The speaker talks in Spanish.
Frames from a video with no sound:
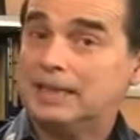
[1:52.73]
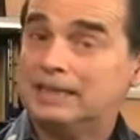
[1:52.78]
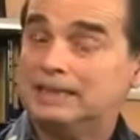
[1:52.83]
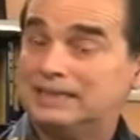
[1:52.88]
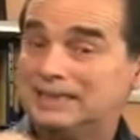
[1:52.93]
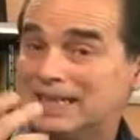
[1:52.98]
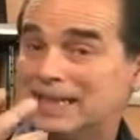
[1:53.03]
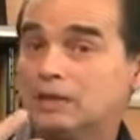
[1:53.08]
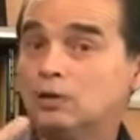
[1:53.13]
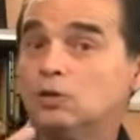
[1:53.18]
el
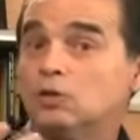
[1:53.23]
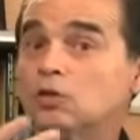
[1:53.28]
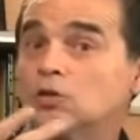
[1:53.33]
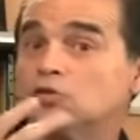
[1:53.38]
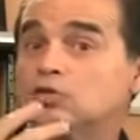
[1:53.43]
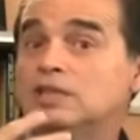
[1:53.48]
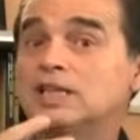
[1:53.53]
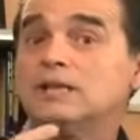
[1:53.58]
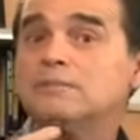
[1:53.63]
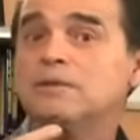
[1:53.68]
cerdo
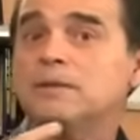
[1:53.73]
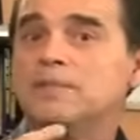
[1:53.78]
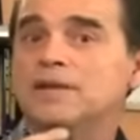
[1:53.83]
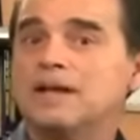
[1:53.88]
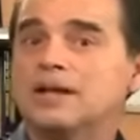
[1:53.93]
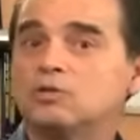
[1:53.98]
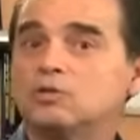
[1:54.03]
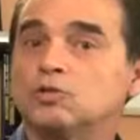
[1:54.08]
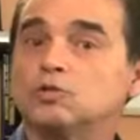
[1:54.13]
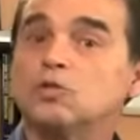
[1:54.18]
nos sirve
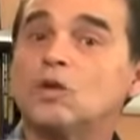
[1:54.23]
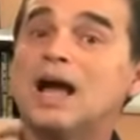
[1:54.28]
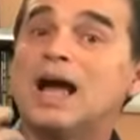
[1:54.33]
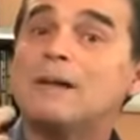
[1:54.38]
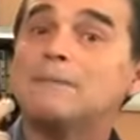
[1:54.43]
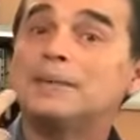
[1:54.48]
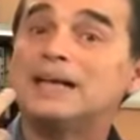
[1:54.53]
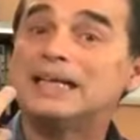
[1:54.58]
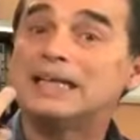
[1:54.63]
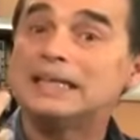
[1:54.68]
para nosotros
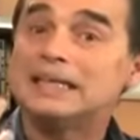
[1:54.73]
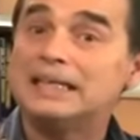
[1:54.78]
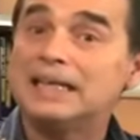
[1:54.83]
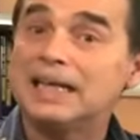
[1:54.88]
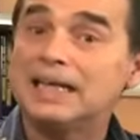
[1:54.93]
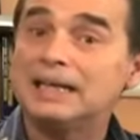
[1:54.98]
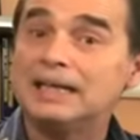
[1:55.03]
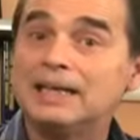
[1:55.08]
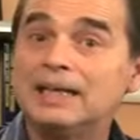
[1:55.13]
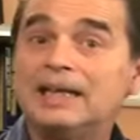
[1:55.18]

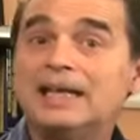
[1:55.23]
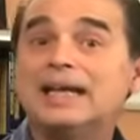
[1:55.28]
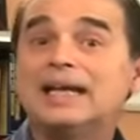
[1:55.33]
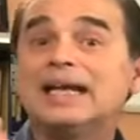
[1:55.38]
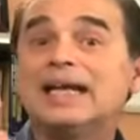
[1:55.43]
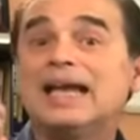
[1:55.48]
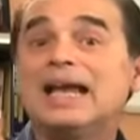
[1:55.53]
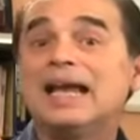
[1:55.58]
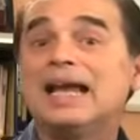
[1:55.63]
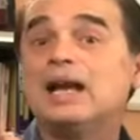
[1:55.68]
aprender
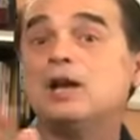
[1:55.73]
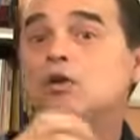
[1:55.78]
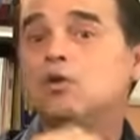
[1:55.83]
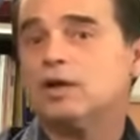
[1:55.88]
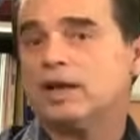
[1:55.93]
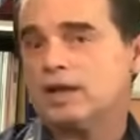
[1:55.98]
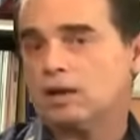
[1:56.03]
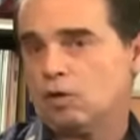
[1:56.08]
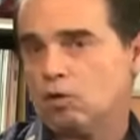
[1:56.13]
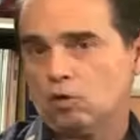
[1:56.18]
qué es
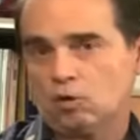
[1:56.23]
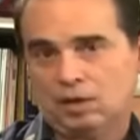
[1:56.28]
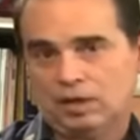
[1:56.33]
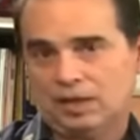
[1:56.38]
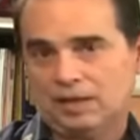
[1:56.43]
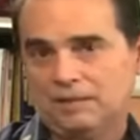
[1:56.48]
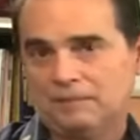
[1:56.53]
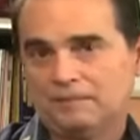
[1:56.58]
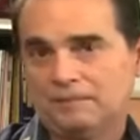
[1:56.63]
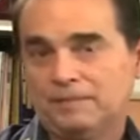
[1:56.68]
lo que
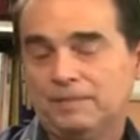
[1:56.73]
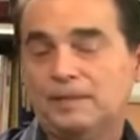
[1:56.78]
engorda.